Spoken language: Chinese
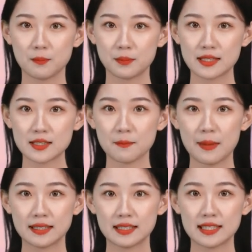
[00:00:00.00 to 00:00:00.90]
每次
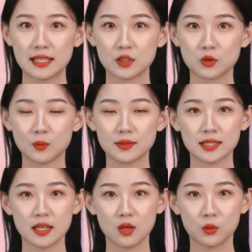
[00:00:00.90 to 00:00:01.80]
买你家的东
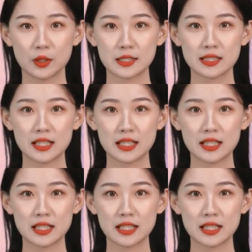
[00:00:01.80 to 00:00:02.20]
西回去